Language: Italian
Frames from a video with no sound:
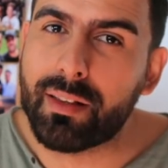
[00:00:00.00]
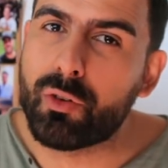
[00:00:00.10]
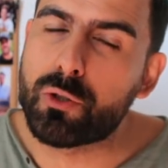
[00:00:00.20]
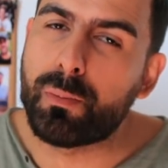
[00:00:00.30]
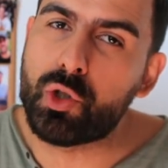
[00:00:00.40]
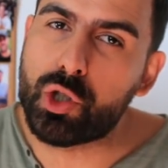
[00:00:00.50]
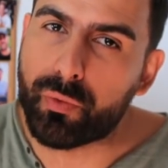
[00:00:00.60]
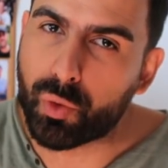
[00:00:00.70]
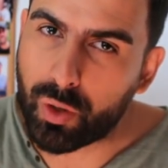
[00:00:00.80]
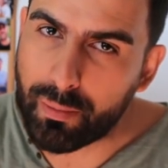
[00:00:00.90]
nello
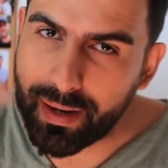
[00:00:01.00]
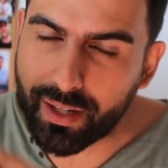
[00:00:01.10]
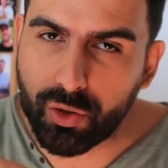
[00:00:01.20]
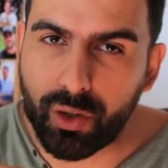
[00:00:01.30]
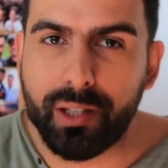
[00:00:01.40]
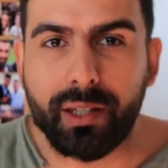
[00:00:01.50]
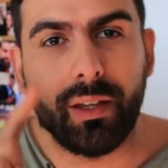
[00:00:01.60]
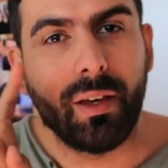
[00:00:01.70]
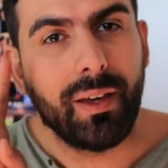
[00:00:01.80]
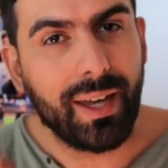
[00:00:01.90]
specifico il
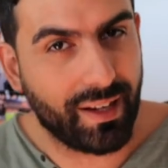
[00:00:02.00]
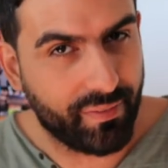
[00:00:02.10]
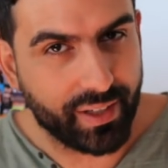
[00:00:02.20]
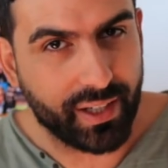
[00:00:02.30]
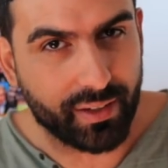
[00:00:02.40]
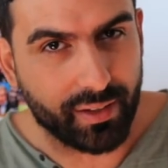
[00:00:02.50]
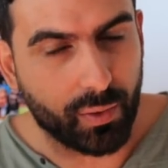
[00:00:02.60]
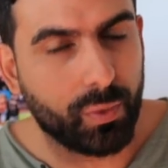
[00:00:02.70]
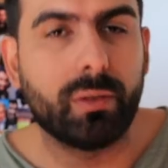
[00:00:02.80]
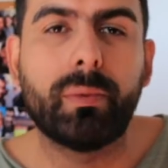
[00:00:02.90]
mercoledì e il venerdì
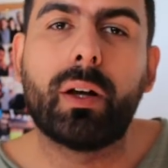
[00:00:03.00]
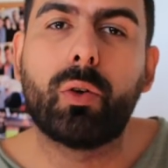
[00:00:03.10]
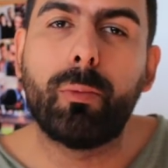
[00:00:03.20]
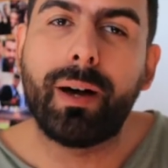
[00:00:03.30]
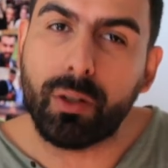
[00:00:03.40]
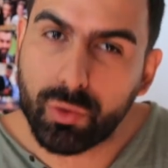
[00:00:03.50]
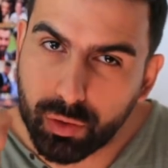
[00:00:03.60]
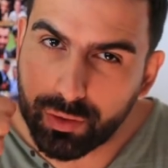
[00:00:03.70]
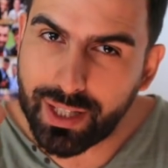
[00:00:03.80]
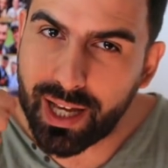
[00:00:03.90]
Quindi mi
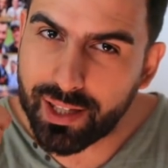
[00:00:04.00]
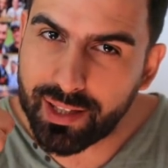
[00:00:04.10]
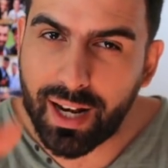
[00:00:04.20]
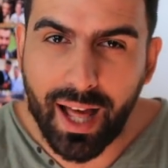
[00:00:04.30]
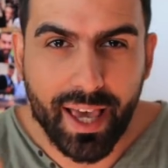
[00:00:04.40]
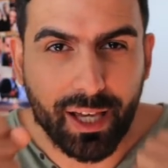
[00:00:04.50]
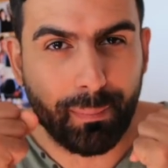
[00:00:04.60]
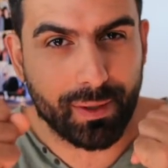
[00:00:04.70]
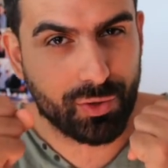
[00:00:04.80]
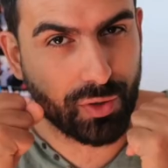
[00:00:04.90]
raccomando dagli dei like
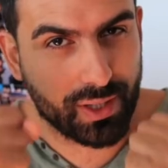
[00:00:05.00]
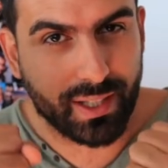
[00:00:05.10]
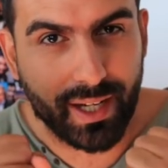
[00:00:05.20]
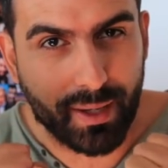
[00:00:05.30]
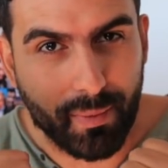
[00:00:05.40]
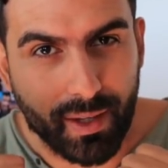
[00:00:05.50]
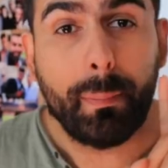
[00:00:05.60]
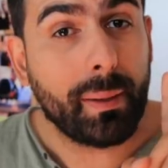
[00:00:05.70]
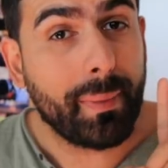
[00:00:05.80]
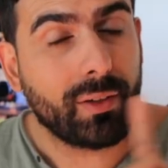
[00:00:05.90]
per sostenermi
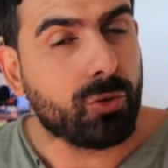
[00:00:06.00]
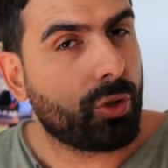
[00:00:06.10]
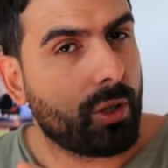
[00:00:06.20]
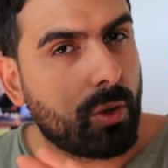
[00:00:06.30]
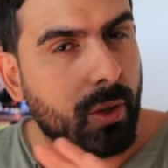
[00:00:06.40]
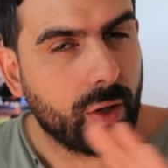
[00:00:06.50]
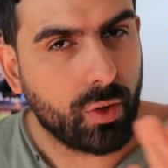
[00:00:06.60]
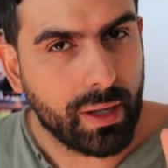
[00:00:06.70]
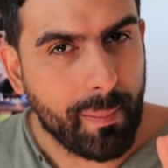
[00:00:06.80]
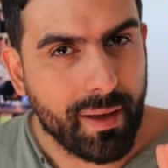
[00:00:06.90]
Premetto che non ho
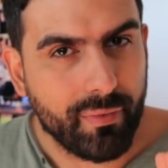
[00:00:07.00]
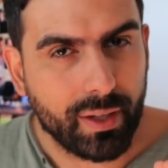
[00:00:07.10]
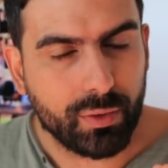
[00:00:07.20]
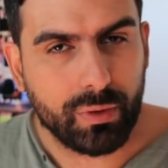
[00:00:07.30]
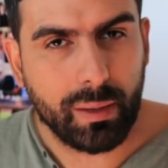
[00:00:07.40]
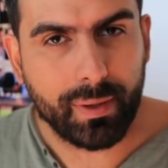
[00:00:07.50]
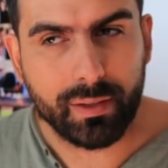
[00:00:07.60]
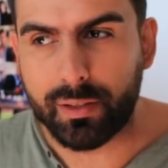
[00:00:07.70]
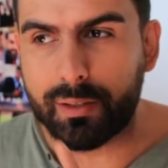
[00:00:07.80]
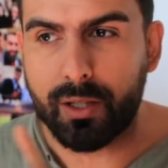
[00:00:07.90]
ancora mai fatto una
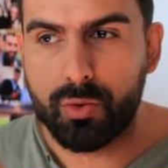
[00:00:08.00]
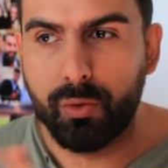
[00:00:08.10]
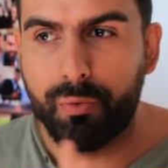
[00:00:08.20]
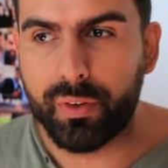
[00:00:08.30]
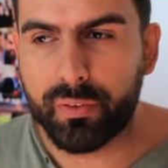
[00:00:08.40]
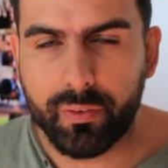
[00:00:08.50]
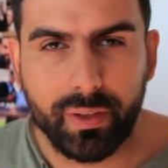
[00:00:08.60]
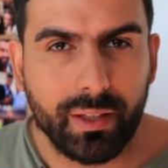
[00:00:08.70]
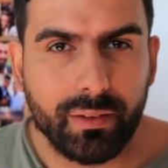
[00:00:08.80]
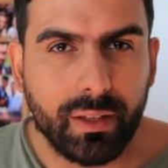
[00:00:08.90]
partita su FIFA
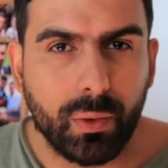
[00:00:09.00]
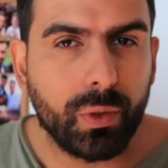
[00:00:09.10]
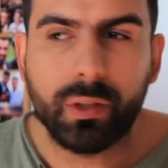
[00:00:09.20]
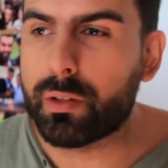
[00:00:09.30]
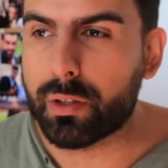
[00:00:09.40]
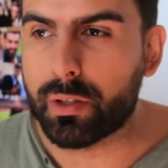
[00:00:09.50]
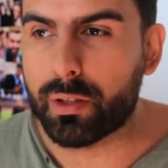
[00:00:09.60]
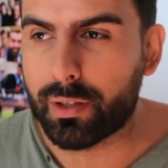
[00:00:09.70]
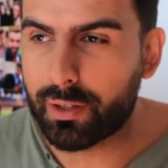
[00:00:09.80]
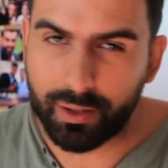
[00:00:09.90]
20 quindi
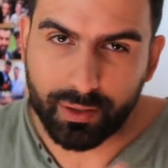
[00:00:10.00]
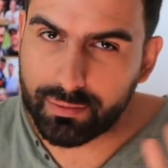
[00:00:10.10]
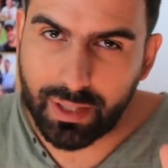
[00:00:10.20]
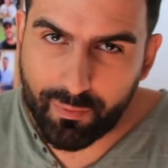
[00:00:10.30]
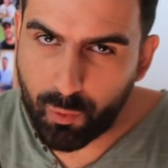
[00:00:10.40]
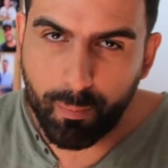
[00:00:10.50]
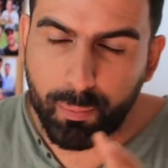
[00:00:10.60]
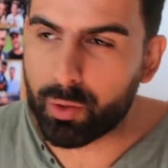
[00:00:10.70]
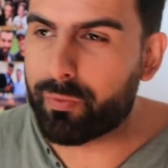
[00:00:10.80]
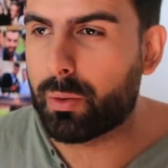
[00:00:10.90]
eh, devo un
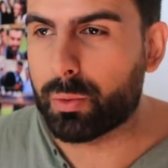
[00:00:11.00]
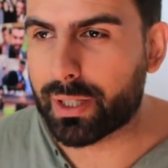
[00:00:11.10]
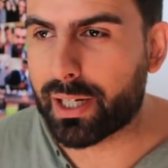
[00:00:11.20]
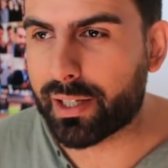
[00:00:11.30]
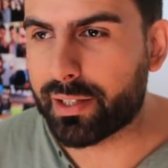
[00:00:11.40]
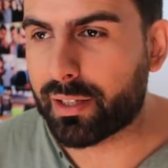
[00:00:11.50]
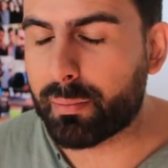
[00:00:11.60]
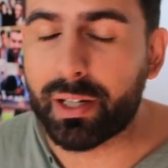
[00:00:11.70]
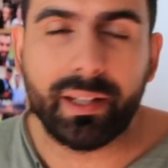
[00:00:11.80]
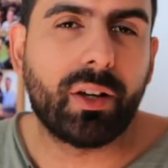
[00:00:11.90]
po' valutare
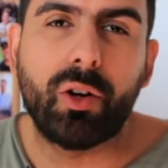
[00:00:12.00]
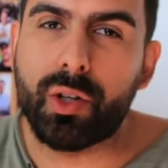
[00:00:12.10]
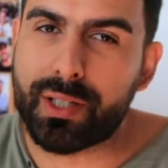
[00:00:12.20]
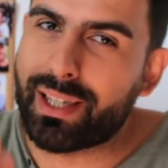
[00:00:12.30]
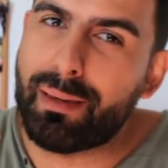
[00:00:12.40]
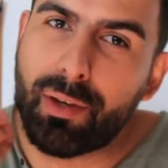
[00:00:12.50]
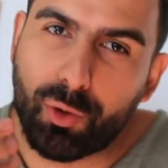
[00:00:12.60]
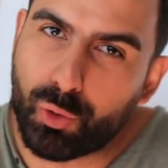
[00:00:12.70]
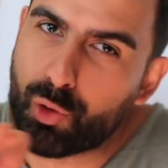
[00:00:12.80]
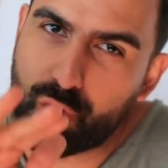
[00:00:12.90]
determinate cose Chi mi
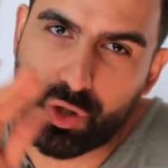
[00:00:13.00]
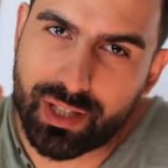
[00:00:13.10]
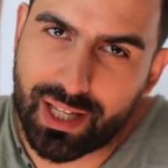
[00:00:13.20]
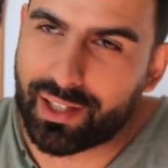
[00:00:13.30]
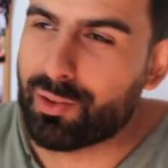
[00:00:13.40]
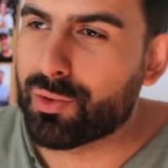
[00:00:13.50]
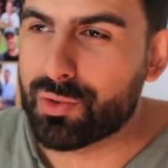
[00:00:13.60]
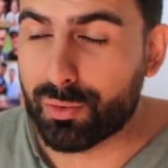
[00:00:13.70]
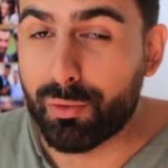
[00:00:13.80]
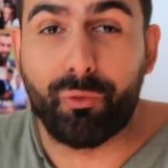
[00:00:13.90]
conosce sa che non
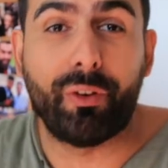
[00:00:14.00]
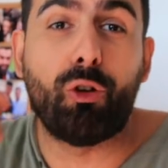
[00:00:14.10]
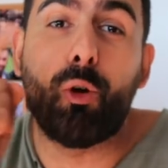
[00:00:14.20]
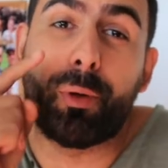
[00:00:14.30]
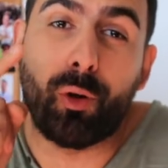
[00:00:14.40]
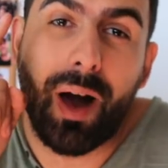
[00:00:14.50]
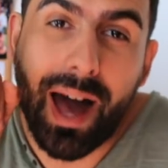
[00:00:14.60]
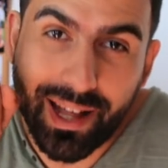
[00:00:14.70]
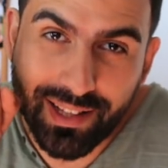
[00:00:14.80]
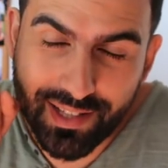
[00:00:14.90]
sono un fenomeno,
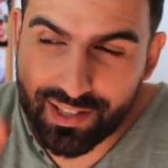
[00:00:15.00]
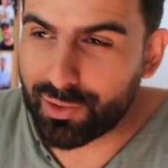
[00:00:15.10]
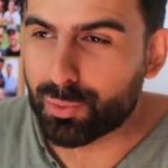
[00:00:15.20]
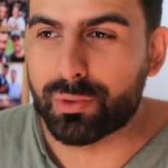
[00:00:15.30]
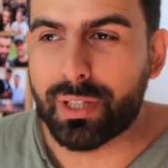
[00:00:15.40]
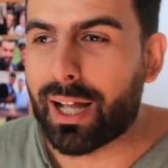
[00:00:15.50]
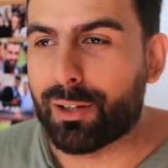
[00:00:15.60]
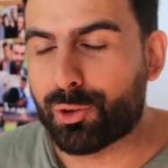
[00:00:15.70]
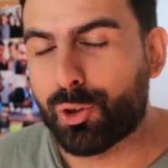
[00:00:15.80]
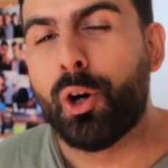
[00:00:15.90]
anzi
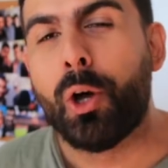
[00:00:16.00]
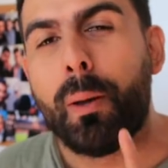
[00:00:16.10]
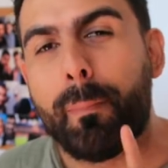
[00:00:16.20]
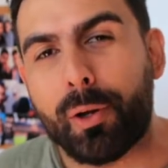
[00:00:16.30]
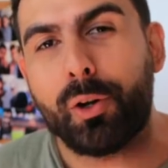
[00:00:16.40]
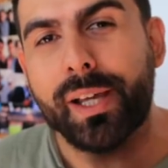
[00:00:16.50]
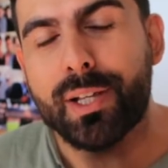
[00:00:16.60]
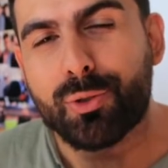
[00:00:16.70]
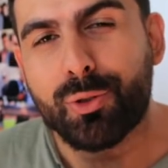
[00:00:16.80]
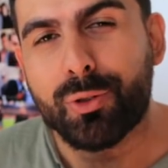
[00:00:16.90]
tutt'altro Però
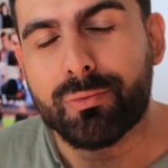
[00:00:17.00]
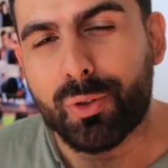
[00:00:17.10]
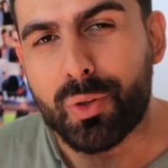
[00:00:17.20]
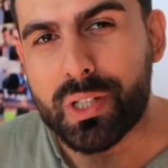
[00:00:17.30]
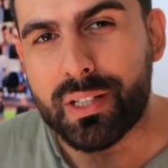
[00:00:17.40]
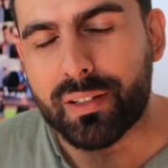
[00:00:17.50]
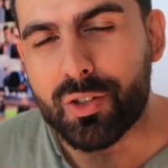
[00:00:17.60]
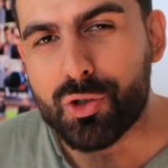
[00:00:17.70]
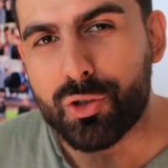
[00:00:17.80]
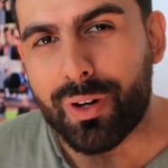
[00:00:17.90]
riesco nonostante
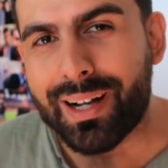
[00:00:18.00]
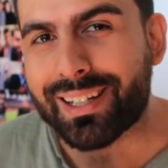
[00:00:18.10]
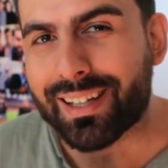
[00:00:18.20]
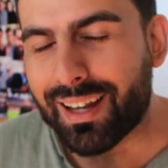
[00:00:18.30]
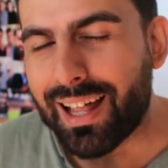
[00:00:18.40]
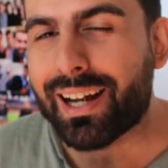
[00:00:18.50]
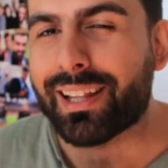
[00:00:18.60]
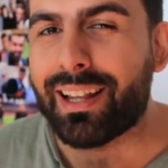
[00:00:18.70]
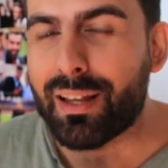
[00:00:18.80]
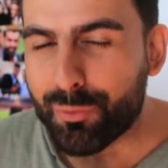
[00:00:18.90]
ciò a
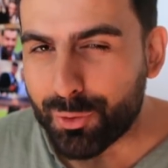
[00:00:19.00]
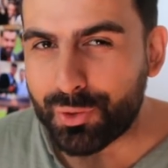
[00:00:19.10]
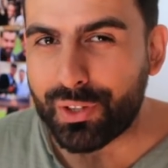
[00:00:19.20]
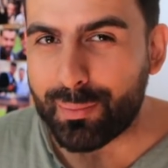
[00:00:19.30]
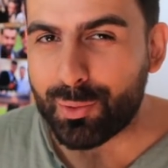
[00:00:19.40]
regalare delle delle forti